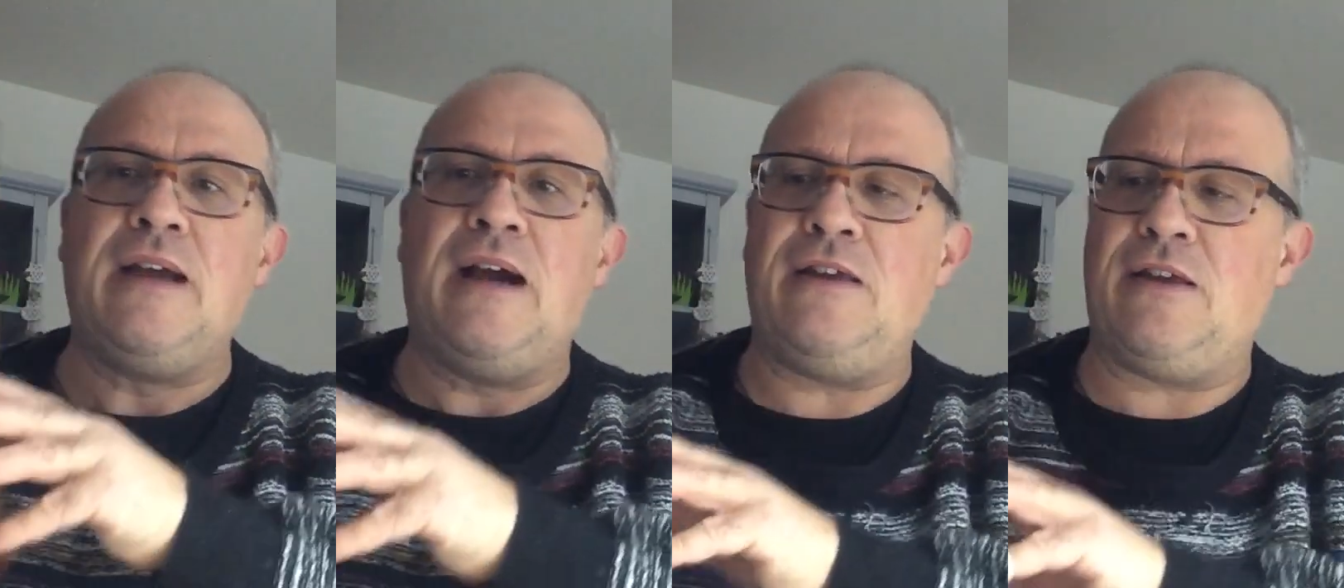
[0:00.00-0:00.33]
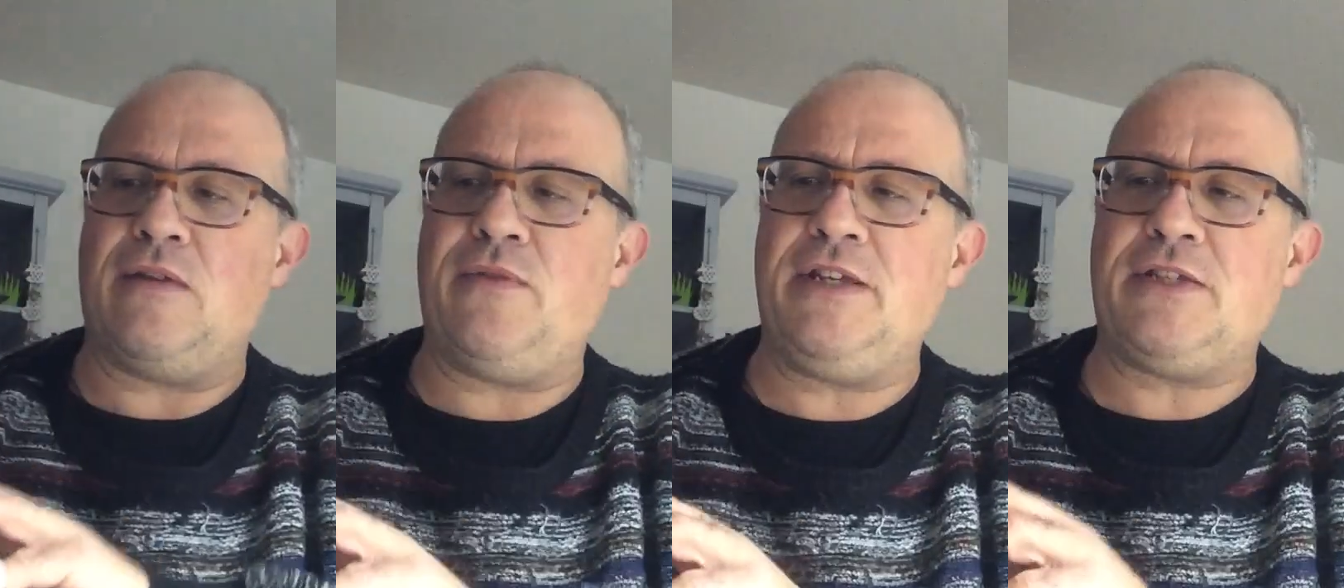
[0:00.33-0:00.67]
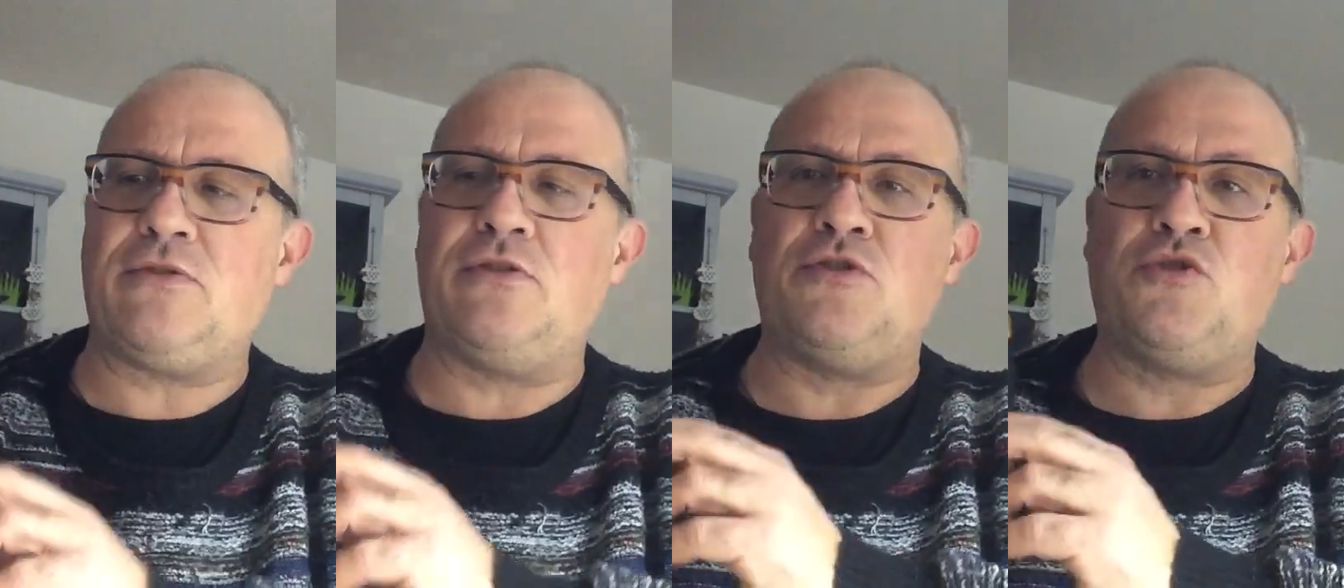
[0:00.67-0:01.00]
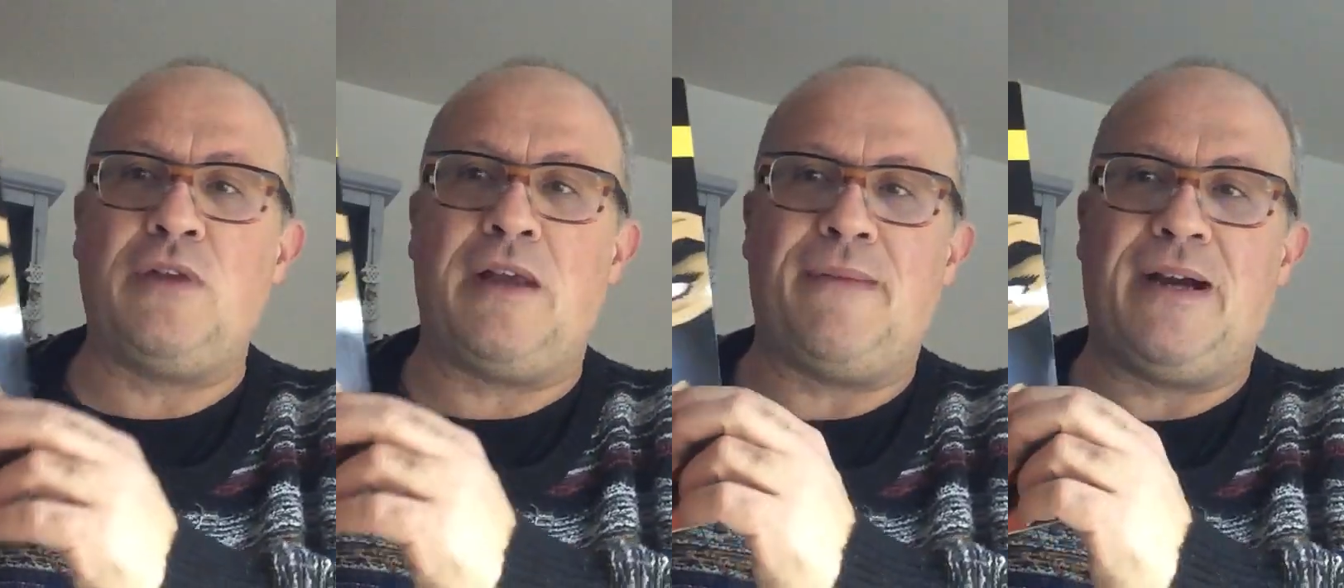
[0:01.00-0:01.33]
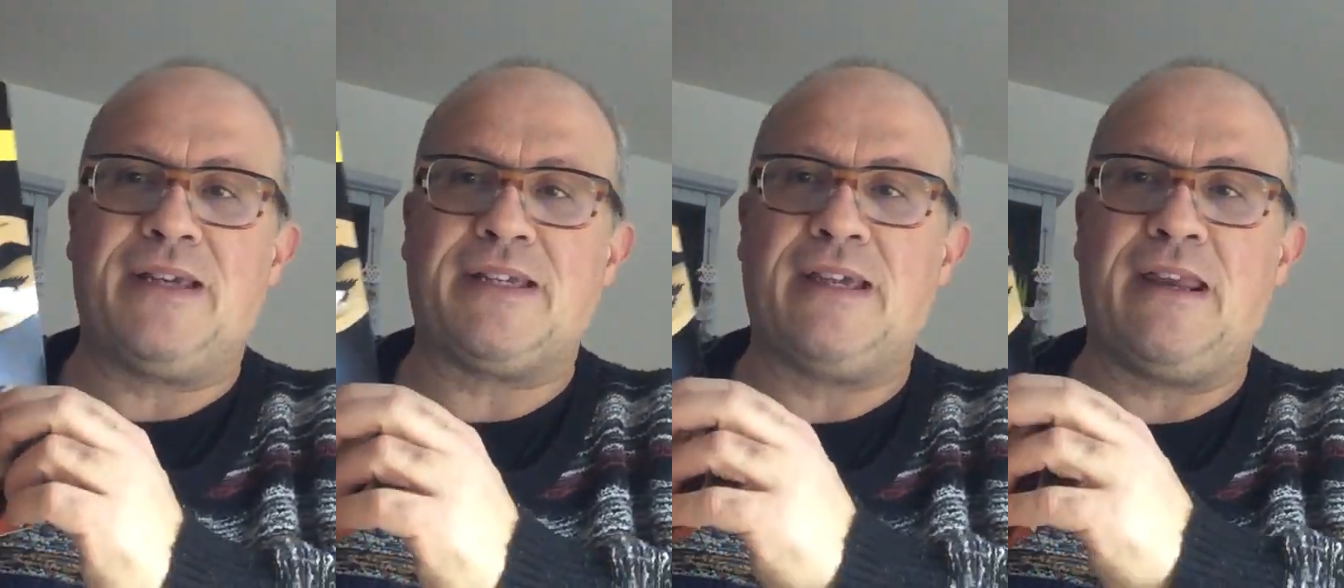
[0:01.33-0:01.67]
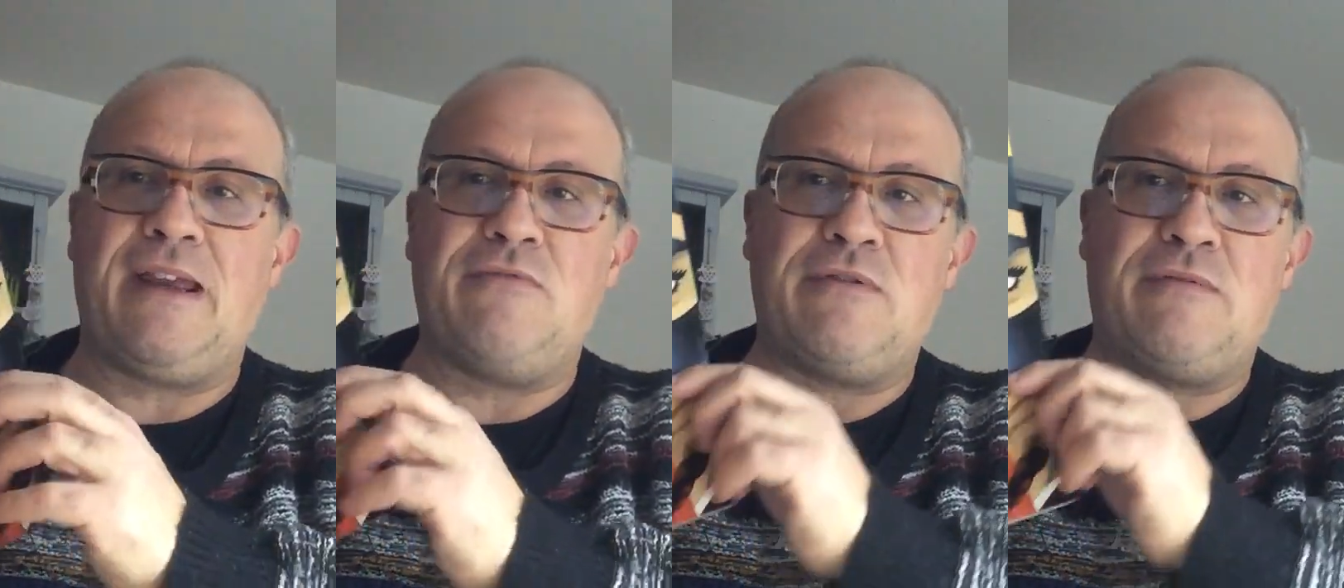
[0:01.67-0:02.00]
allora, questo Giù la
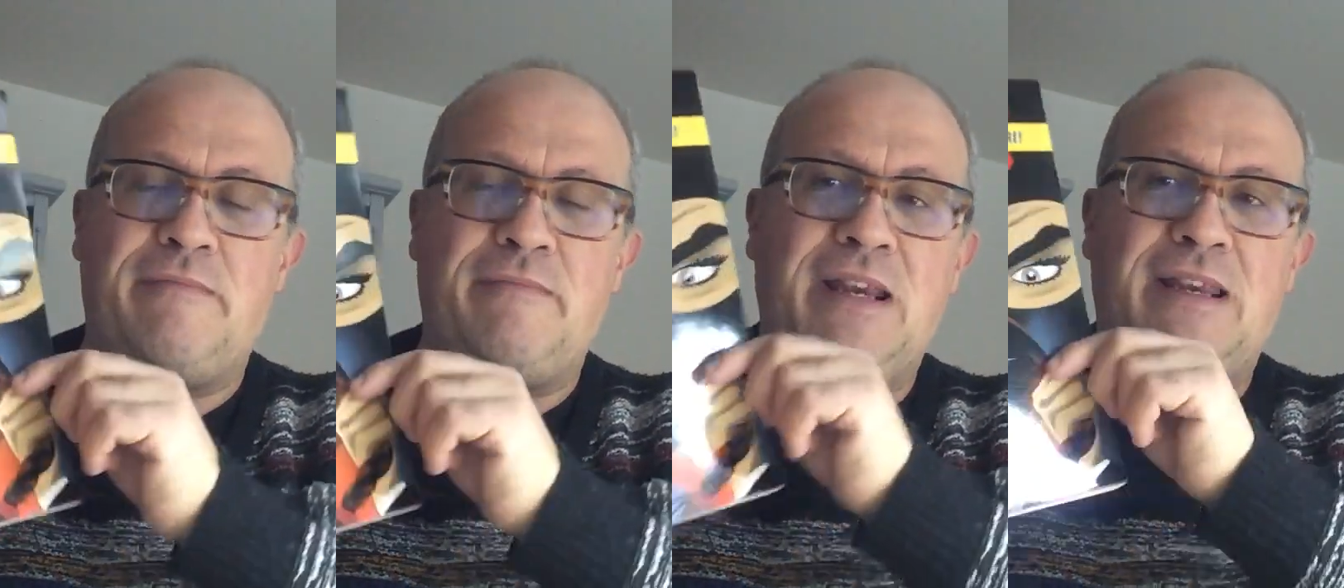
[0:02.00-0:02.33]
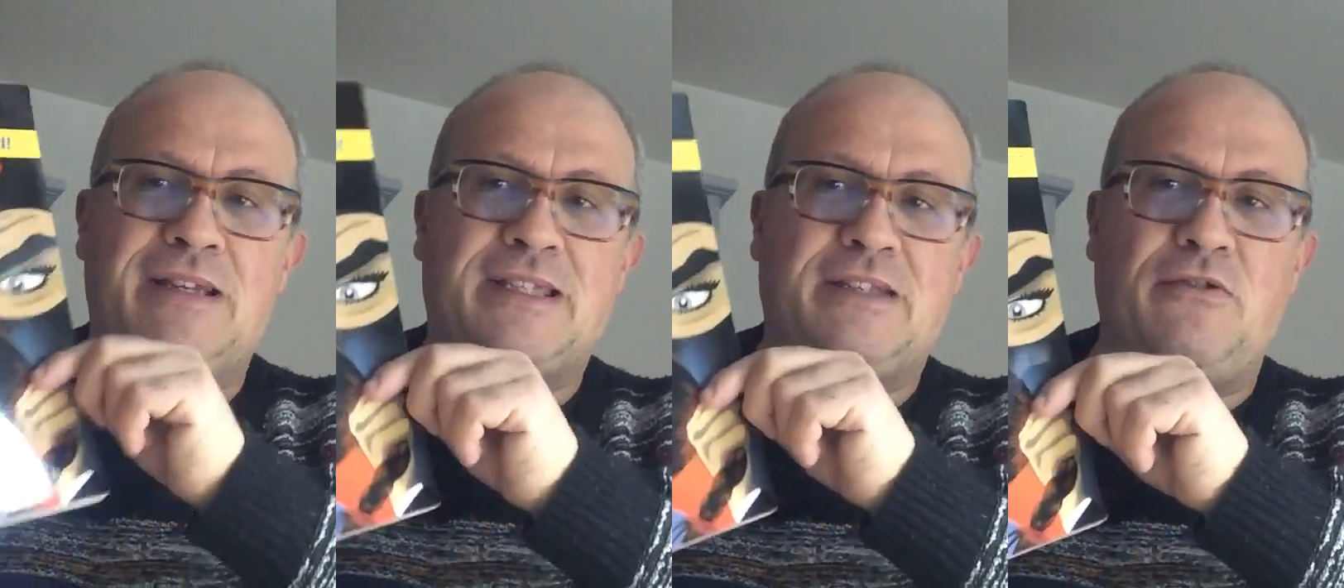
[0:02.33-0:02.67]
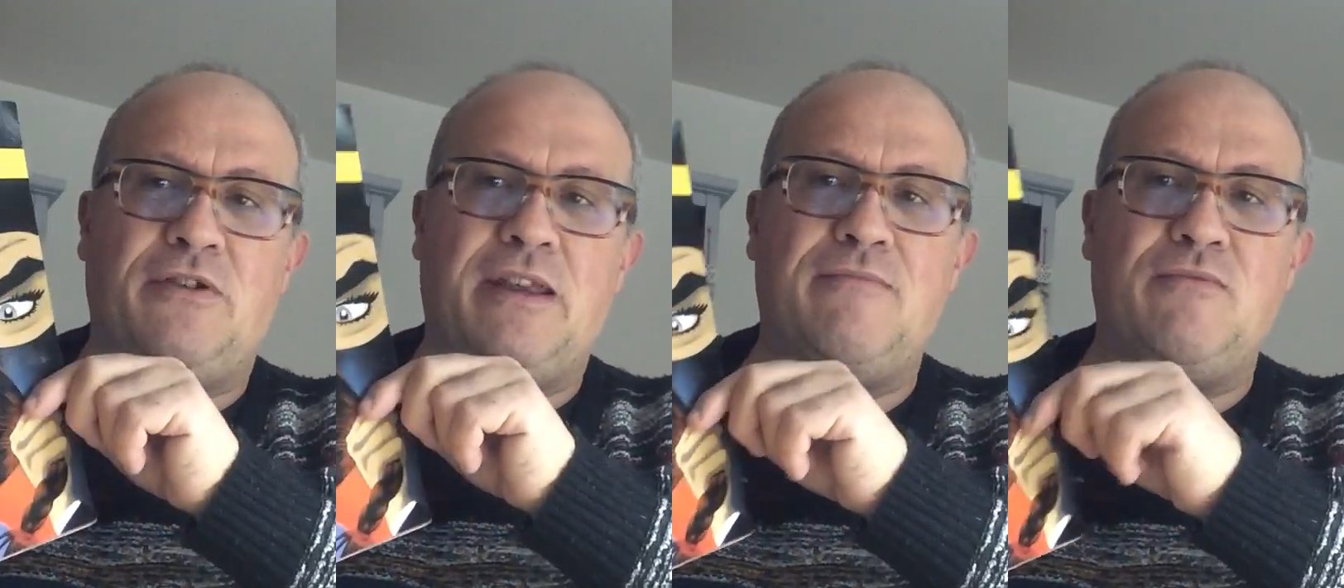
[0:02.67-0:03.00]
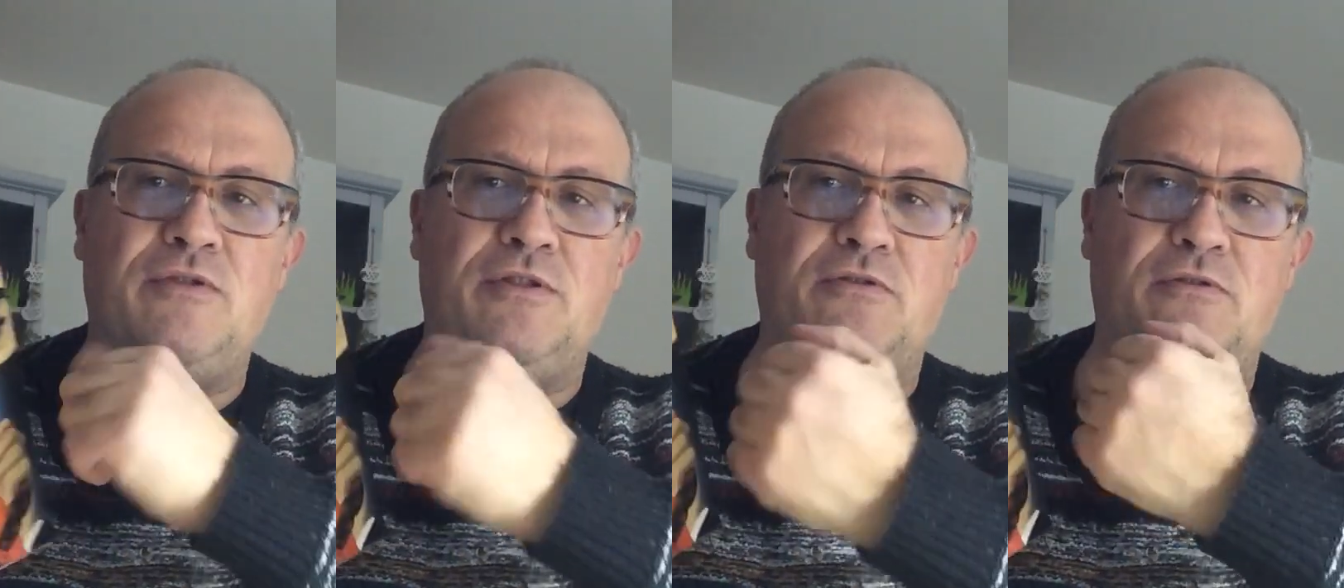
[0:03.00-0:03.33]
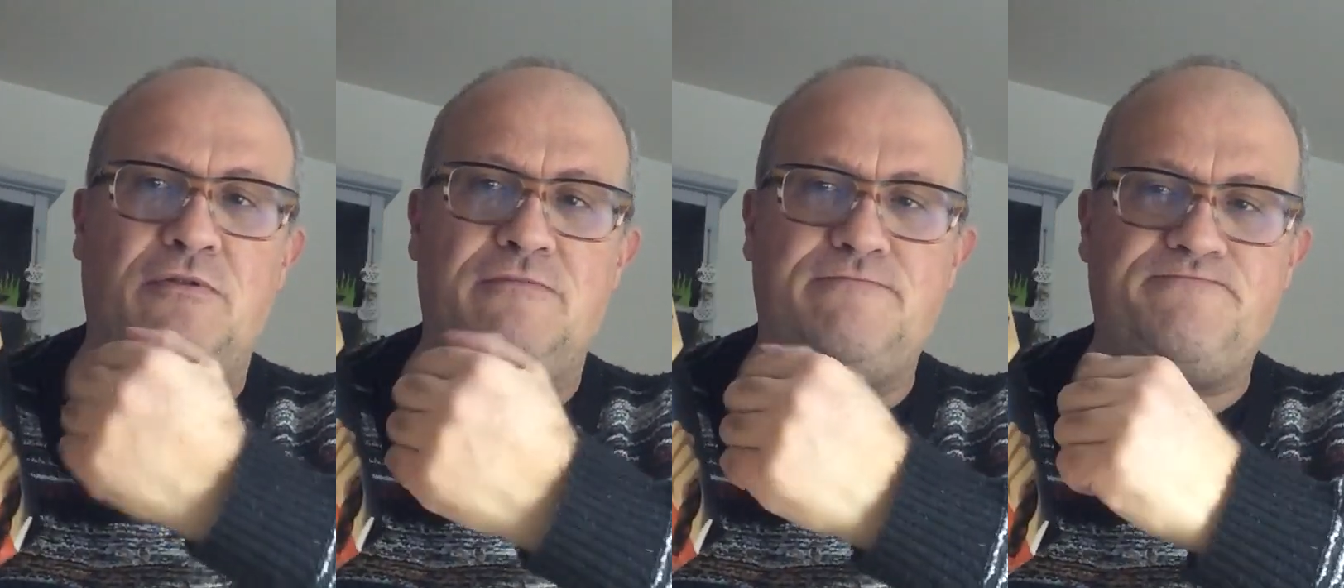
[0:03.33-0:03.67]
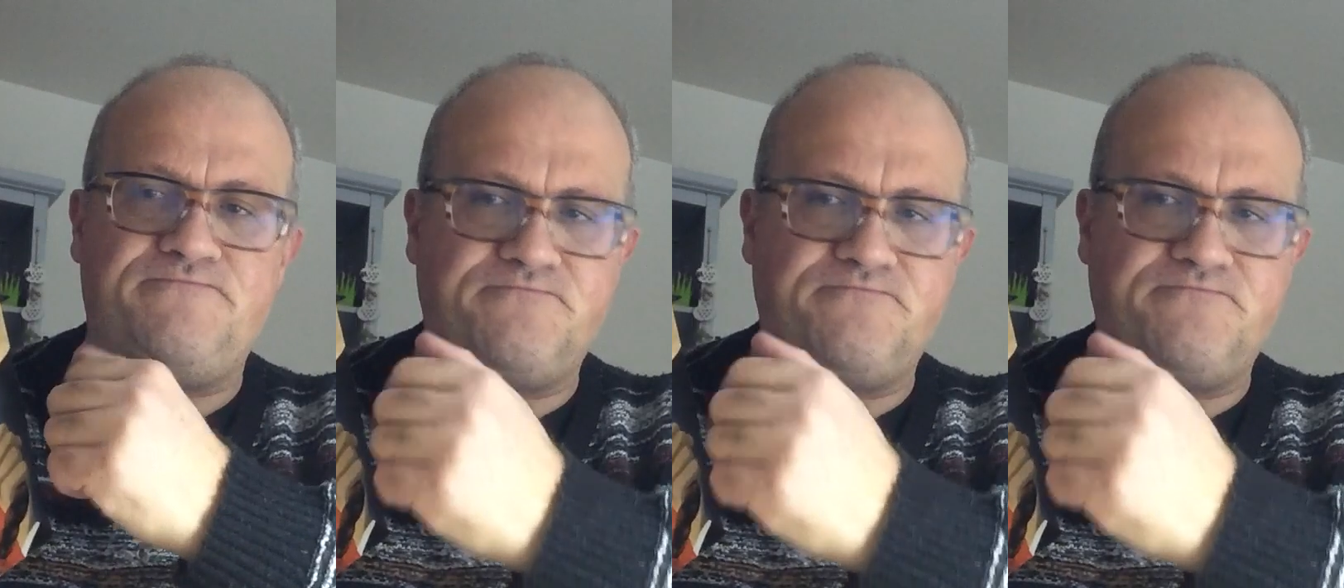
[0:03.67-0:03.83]
maschera è una bella storia molto